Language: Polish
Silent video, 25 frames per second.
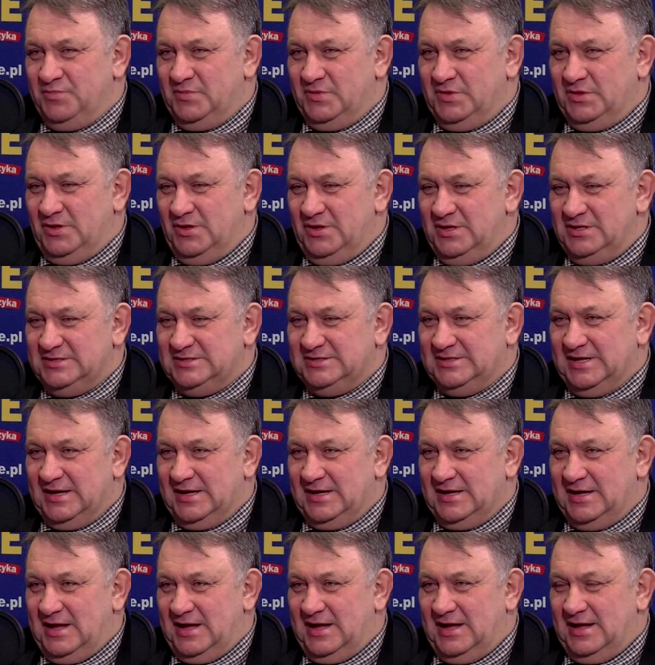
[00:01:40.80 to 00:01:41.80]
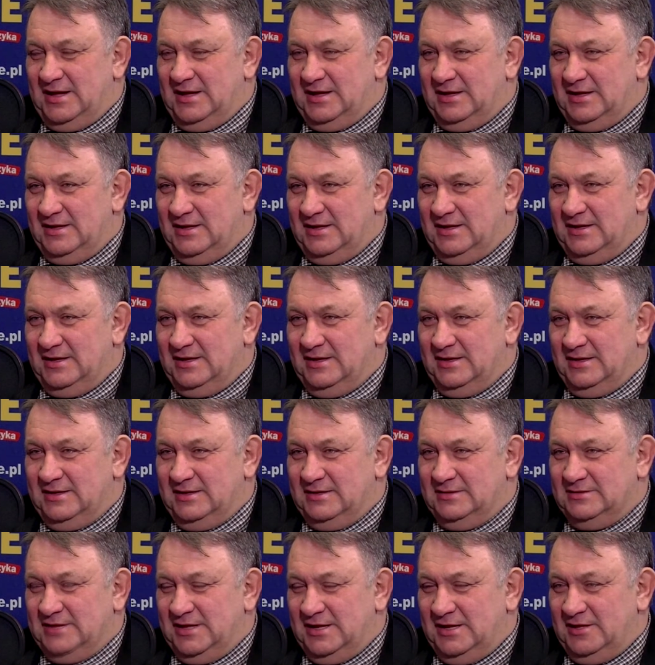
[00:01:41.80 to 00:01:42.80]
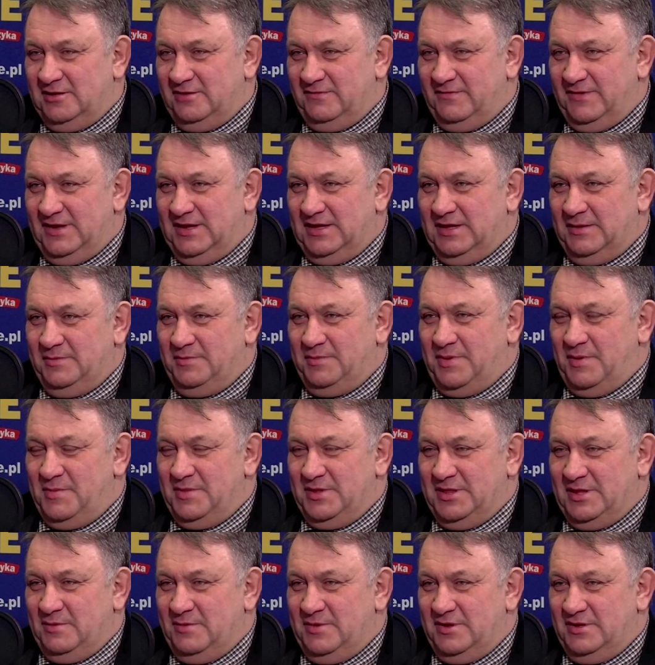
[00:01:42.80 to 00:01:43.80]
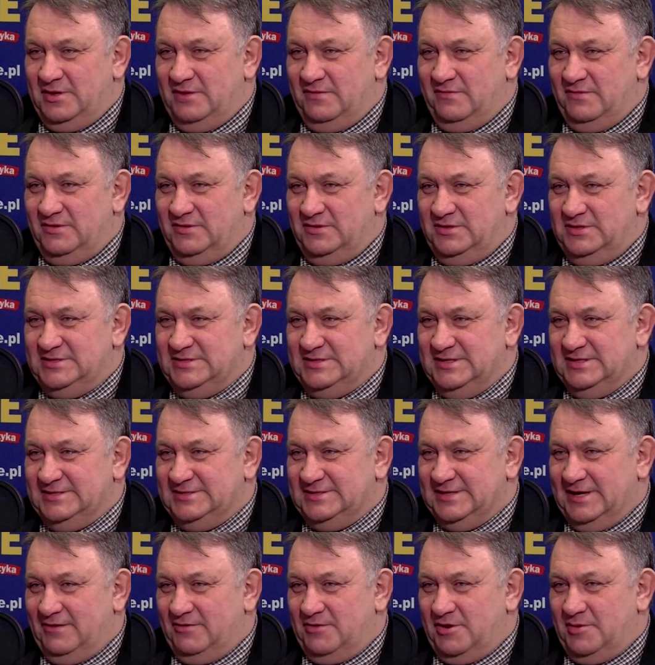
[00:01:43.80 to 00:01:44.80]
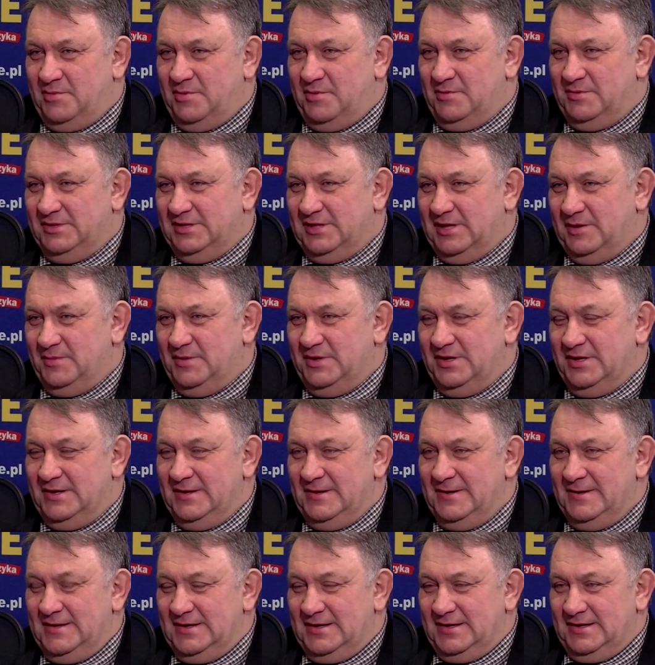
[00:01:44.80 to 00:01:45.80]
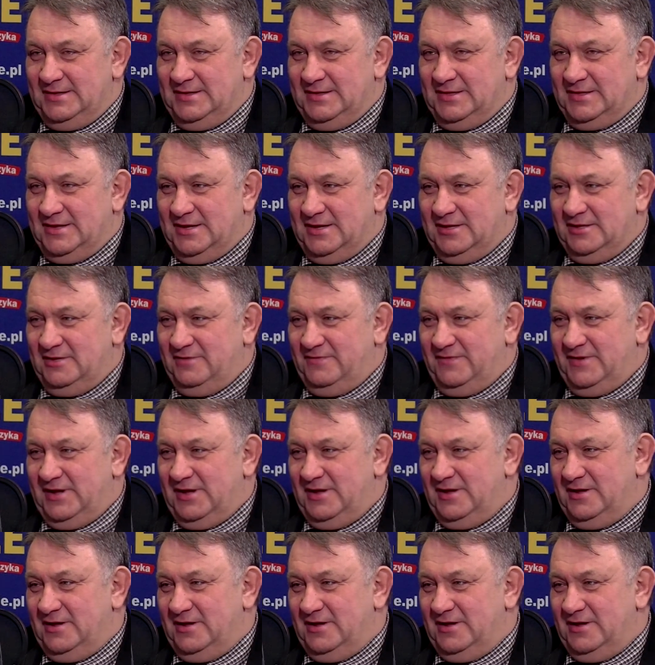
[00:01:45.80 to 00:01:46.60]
to jest taka a, telenowela, pamiętamy Niewolnicę Izaurę, pamiętamy inne telenowele. Czy